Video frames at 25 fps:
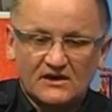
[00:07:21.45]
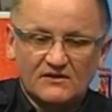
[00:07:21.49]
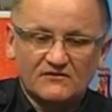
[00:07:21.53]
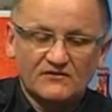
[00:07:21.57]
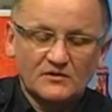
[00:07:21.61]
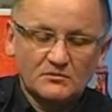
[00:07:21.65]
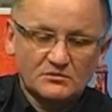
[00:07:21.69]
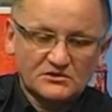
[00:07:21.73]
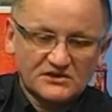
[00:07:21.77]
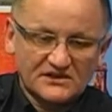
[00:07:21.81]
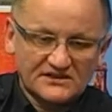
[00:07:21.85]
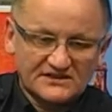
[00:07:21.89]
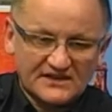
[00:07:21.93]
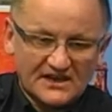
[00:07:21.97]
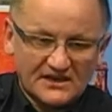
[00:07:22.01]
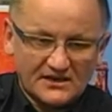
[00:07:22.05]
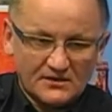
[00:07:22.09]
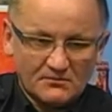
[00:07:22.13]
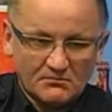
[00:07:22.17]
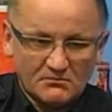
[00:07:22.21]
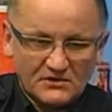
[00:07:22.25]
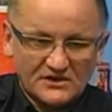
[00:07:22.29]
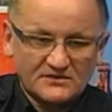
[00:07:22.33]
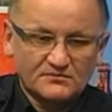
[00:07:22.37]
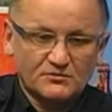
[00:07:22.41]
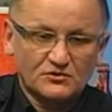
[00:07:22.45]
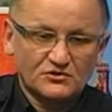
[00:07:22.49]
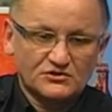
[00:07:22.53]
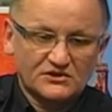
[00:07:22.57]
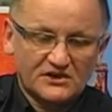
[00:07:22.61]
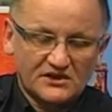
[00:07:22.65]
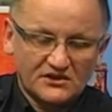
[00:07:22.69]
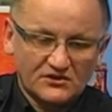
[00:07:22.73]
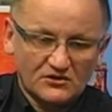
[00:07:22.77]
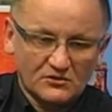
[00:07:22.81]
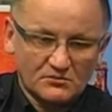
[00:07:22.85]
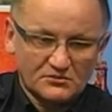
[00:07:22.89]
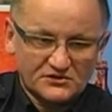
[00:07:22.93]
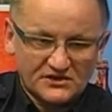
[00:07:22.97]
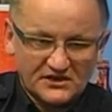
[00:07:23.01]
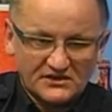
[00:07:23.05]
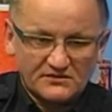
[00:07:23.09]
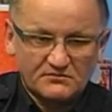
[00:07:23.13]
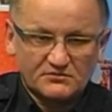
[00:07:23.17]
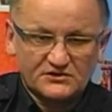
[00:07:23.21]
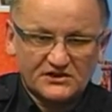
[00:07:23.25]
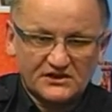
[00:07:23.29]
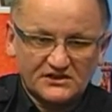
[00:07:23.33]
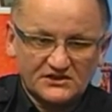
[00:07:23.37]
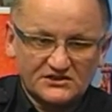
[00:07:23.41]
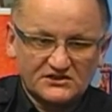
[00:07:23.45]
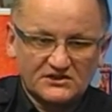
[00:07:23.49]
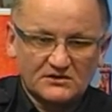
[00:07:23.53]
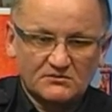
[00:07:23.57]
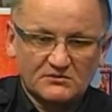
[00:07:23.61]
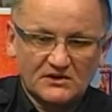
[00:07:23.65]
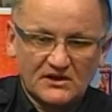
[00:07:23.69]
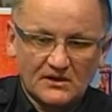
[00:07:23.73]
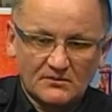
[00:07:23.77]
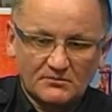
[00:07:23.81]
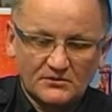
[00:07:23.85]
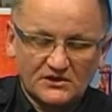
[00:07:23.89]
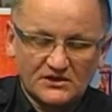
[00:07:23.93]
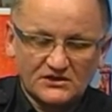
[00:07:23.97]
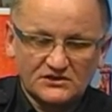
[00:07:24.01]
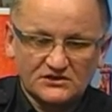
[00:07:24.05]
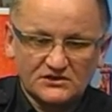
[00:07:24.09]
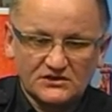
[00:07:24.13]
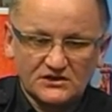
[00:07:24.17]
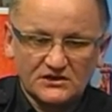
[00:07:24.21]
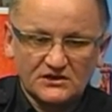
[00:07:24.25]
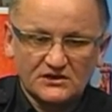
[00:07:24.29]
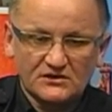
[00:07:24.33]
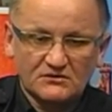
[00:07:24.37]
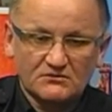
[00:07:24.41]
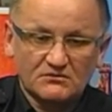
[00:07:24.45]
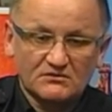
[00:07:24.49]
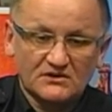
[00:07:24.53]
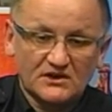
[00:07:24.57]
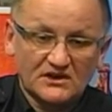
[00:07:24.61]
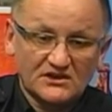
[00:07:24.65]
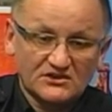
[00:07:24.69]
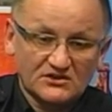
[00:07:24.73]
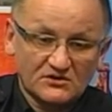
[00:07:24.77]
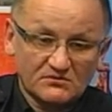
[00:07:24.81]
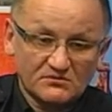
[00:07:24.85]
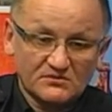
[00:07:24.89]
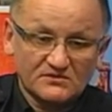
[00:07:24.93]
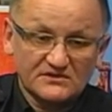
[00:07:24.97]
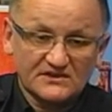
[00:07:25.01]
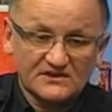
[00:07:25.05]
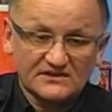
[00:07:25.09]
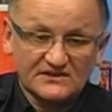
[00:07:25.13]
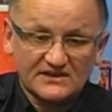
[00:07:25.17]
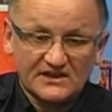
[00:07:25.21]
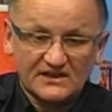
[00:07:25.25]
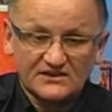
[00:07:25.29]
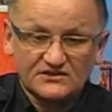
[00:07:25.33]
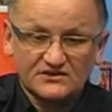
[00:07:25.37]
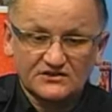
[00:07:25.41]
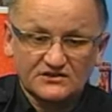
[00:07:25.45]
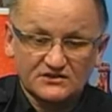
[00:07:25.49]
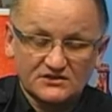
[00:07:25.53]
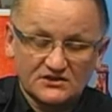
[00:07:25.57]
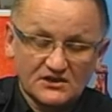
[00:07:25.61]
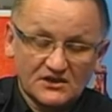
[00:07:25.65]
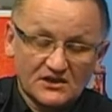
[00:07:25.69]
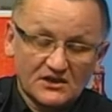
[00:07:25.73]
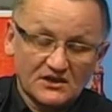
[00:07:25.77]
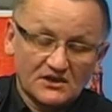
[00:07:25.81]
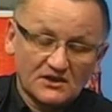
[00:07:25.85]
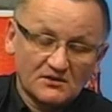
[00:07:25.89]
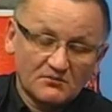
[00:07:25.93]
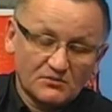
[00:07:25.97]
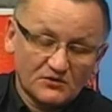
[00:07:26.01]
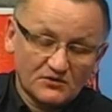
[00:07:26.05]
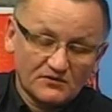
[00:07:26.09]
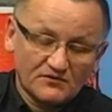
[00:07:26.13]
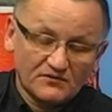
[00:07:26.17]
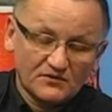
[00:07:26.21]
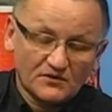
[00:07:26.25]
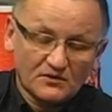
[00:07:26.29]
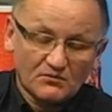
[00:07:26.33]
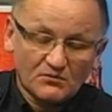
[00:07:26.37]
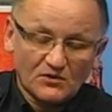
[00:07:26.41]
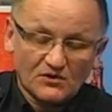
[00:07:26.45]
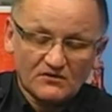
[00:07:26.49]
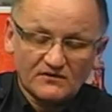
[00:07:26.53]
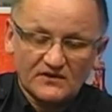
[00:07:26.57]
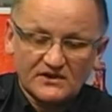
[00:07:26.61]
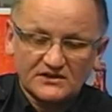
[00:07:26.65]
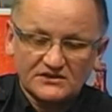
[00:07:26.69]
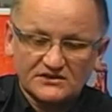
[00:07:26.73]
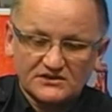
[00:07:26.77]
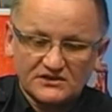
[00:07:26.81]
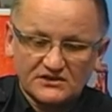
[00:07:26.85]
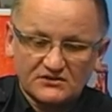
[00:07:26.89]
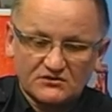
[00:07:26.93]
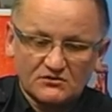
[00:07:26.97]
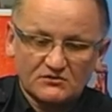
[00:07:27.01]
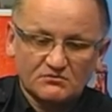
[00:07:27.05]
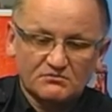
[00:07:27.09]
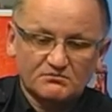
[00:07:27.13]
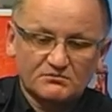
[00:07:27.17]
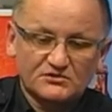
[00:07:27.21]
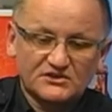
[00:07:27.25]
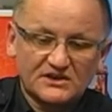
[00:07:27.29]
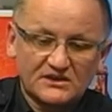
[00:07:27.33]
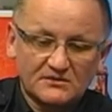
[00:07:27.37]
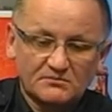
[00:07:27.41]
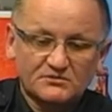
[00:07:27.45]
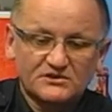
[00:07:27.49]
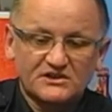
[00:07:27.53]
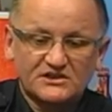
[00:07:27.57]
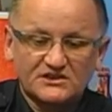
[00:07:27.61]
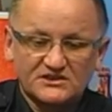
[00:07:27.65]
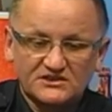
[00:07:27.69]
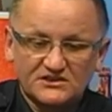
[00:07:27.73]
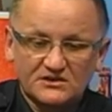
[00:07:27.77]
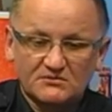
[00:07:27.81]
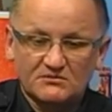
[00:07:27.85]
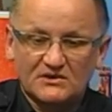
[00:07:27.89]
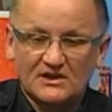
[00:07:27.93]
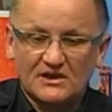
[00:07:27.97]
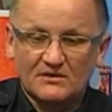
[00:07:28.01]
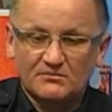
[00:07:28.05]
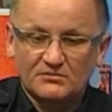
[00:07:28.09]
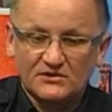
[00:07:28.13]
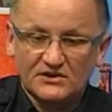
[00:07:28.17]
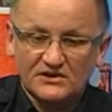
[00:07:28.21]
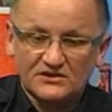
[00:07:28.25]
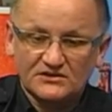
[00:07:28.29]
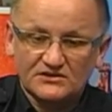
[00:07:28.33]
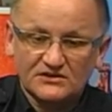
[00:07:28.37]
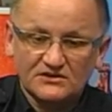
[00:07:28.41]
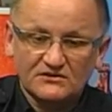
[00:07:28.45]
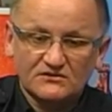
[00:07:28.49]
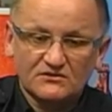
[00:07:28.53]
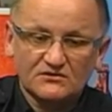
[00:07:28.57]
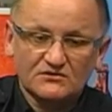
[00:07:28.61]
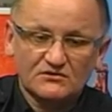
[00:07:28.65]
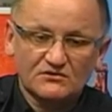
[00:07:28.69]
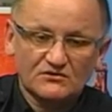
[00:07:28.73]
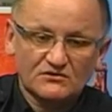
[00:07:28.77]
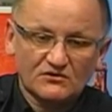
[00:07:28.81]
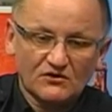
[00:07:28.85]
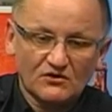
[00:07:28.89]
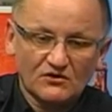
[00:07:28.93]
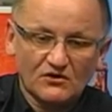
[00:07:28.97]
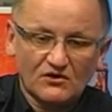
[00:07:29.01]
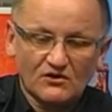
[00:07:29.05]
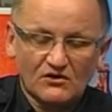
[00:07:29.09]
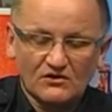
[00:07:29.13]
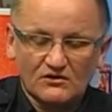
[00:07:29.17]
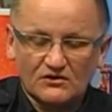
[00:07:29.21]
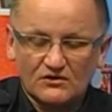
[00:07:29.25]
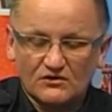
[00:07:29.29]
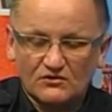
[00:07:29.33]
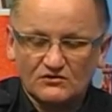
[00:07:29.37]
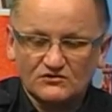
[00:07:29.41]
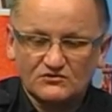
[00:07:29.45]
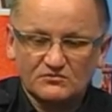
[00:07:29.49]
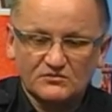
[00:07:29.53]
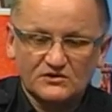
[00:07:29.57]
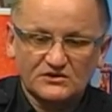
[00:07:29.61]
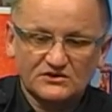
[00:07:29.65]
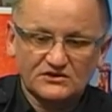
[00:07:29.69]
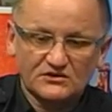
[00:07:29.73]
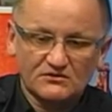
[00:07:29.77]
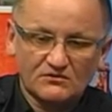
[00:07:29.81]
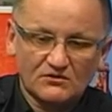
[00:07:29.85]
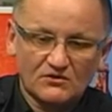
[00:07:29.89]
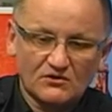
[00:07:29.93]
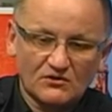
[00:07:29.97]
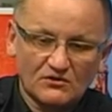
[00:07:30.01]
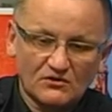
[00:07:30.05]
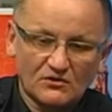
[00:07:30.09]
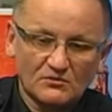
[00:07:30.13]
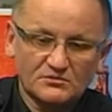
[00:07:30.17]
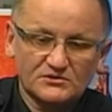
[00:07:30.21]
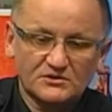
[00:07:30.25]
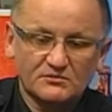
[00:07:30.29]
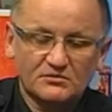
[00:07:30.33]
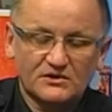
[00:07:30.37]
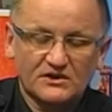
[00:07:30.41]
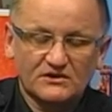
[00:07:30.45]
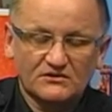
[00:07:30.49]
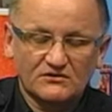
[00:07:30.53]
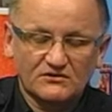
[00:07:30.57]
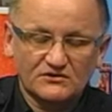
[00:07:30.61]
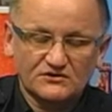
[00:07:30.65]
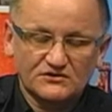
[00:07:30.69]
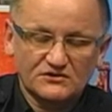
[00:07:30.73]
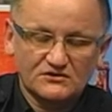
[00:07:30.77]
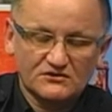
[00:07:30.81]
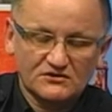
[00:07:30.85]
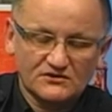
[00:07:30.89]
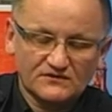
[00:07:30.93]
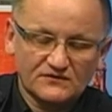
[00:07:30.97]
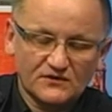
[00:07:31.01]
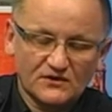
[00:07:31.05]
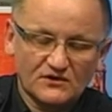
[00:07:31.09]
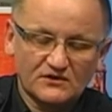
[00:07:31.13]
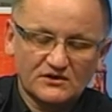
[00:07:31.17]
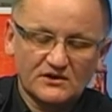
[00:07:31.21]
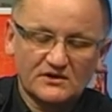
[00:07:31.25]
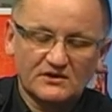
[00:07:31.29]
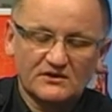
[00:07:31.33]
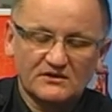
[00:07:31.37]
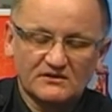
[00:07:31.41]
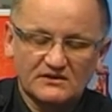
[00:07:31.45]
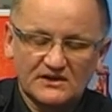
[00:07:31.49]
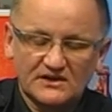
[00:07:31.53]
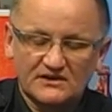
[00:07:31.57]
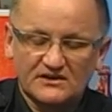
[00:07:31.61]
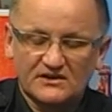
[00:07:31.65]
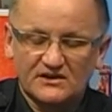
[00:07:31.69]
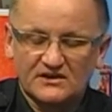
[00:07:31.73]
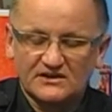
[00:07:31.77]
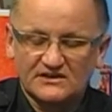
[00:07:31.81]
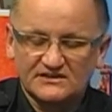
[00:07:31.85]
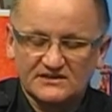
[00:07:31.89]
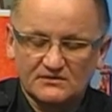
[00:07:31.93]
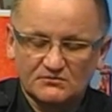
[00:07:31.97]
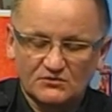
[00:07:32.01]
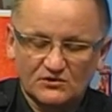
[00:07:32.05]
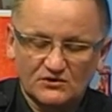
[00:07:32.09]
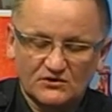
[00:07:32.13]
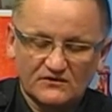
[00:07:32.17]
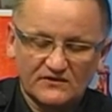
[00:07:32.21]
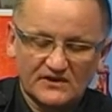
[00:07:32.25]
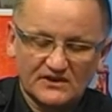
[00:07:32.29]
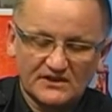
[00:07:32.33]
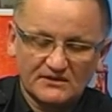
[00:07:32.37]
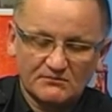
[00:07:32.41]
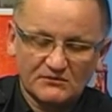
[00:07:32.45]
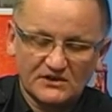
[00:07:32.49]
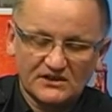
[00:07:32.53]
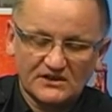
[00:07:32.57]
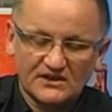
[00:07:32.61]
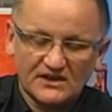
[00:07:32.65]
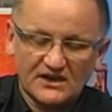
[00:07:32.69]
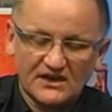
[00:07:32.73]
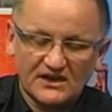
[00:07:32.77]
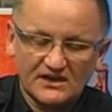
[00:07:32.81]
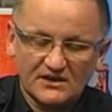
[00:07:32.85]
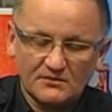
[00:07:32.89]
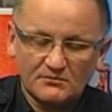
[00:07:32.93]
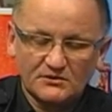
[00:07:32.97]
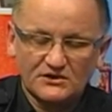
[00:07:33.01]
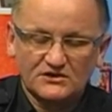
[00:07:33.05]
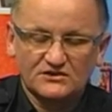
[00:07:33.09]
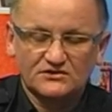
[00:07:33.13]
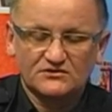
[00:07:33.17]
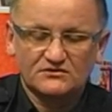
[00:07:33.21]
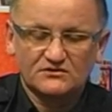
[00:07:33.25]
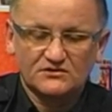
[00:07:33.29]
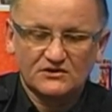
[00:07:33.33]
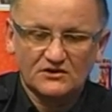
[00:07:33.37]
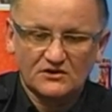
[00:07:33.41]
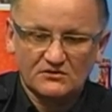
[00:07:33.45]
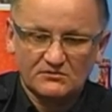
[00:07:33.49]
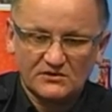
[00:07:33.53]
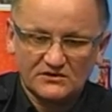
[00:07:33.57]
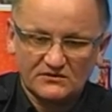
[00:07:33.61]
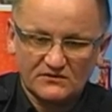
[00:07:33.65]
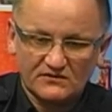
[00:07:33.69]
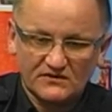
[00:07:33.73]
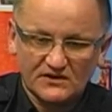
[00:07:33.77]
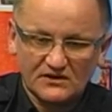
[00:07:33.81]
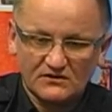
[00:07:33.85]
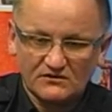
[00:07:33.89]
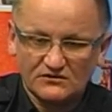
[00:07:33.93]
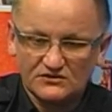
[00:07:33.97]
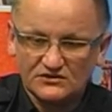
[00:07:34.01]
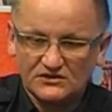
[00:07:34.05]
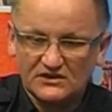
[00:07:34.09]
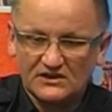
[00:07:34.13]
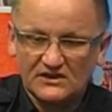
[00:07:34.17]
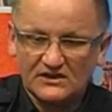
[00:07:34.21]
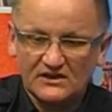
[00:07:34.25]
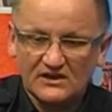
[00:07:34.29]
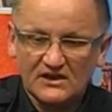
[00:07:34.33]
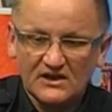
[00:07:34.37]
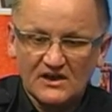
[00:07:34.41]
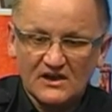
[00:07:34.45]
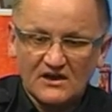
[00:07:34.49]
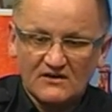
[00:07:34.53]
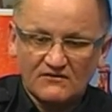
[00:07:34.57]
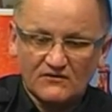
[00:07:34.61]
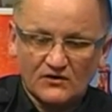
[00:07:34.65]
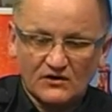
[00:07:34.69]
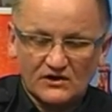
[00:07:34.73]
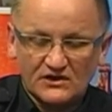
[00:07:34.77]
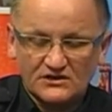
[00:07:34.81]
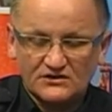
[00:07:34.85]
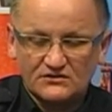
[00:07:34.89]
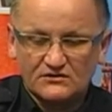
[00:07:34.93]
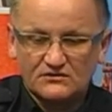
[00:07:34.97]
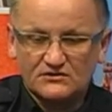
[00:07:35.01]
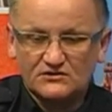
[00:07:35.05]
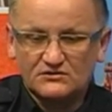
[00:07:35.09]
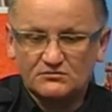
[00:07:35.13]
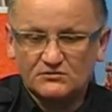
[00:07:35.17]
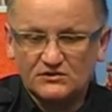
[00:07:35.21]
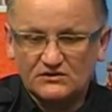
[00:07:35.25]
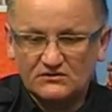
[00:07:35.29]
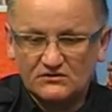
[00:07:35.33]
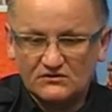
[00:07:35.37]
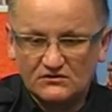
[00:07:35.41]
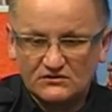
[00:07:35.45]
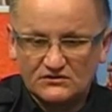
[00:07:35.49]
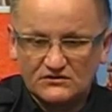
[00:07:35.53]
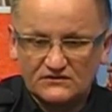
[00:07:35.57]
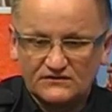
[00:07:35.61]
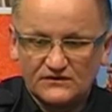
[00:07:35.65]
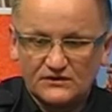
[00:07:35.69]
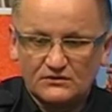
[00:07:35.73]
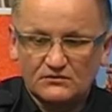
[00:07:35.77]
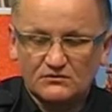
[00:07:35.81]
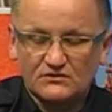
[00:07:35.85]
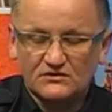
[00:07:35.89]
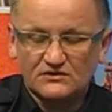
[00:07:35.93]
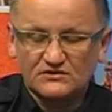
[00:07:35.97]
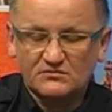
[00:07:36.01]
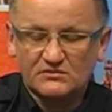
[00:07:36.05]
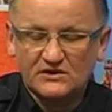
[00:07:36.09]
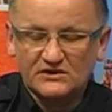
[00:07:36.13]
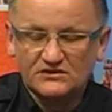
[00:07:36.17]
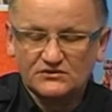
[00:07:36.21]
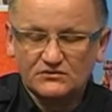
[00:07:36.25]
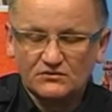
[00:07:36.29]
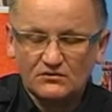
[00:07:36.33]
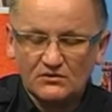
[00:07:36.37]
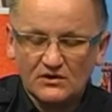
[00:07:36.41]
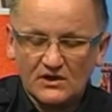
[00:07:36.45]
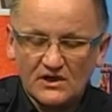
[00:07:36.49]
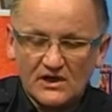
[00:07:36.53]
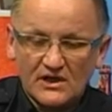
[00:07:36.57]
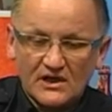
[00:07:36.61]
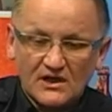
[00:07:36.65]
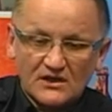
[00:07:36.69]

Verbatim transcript: wyprzedzaniem bezpośrednio przed przejściem dla pieszych i tutaj chciałbym zaznaczyć i poinformować, że to przed przejściem dla pieszych, no to rozumie się około przy prędkości dozwolonej na terenie zabudowanym generalnie 50 km na godzinę w okresie od, śmi- od świtu do zmierzchu,